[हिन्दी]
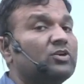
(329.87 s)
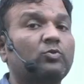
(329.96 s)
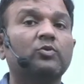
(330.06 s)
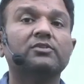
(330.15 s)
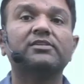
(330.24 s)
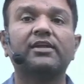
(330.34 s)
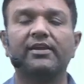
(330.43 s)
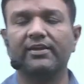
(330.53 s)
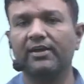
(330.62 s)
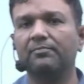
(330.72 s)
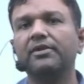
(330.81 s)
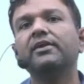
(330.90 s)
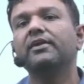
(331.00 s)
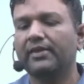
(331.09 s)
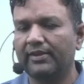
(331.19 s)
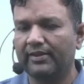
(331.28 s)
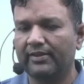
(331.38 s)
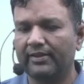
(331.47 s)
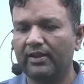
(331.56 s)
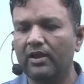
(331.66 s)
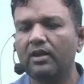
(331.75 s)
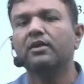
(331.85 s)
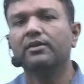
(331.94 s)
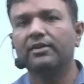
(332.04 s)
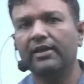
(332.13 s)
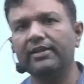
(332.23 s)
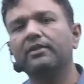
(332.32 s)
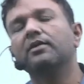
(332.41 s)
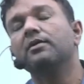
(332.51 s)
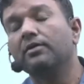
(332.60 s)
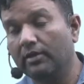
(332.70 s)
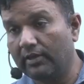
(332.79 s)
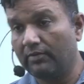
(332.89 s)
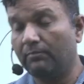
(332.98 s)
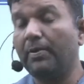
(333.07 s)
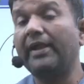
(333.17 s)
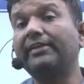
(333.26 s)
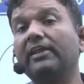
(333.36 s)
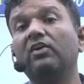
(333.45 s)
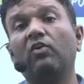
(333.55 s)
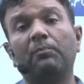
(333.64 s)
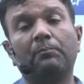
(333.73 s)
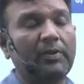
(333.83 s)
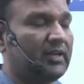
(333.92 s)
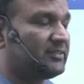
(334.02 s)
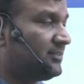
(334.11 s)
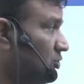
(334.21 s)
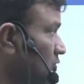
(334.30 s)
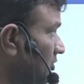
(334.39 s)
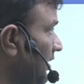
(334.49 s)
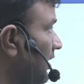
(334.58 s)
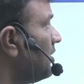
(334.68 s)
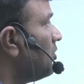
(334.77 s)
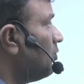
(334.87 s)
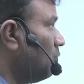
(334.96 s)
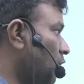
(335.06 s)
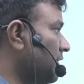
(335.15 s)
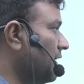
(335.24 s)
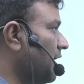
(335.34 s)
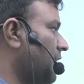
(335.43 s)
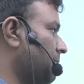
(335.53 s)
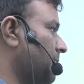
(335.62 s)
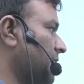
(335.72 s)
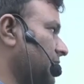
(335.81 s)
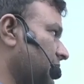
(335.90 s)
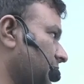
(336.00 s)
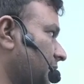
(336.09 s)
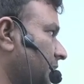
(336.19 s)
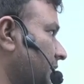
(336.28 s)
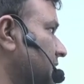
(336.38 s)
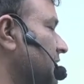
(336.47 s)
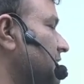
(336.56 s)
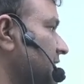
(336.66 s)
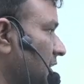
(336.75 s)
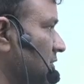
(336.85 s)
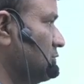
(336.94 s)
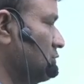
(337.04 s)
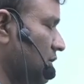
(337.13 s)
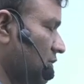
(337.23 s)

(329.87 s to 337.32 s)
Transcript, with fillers: कौन सा रहेगा भी ए रहेगा यानी बैटल ऑफ प्लासी जो था वो यहाँ पर लड़ा गया था सिराजुद्दौला और